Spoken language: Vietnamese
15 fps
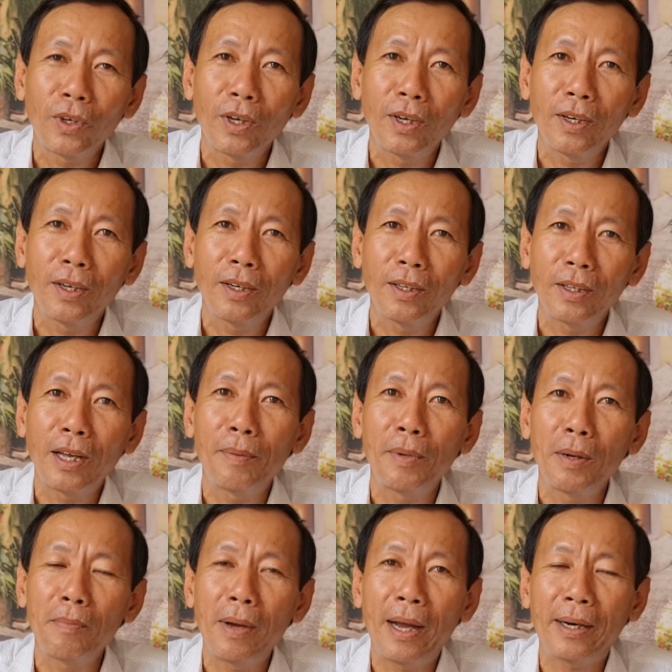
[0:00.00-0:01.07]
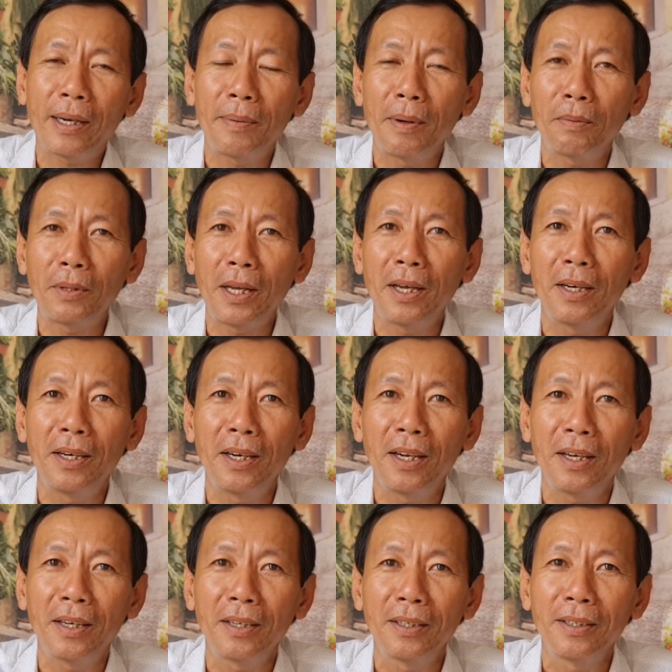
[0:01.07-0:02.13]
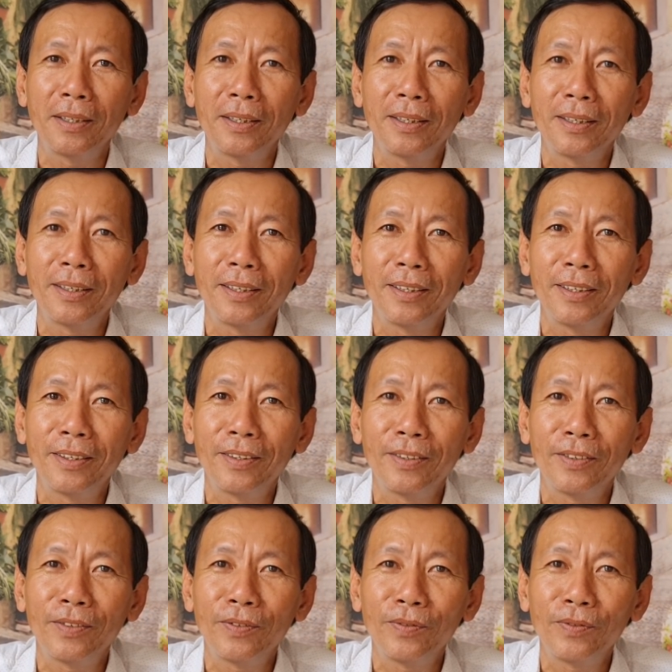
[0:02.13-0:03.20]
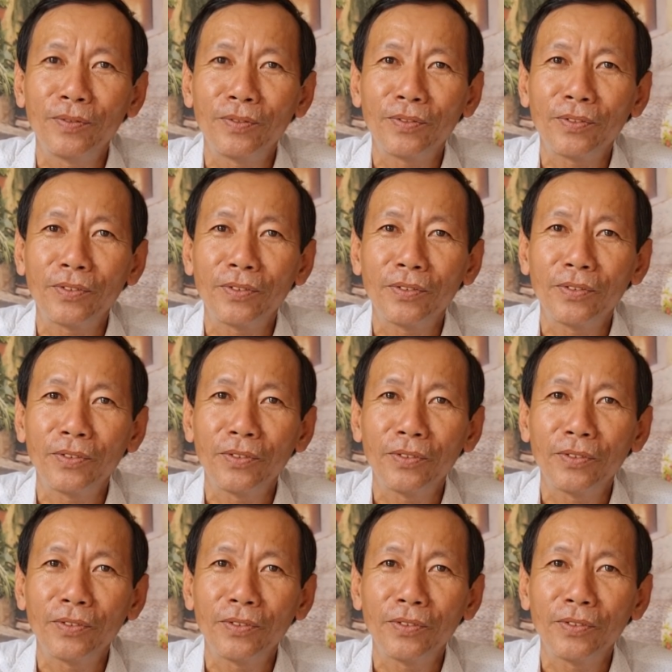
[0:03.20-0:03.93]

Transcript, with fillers: ừ, em lên mạng đây mà không thấy hình nữa nè à rồi rồi để để về em lục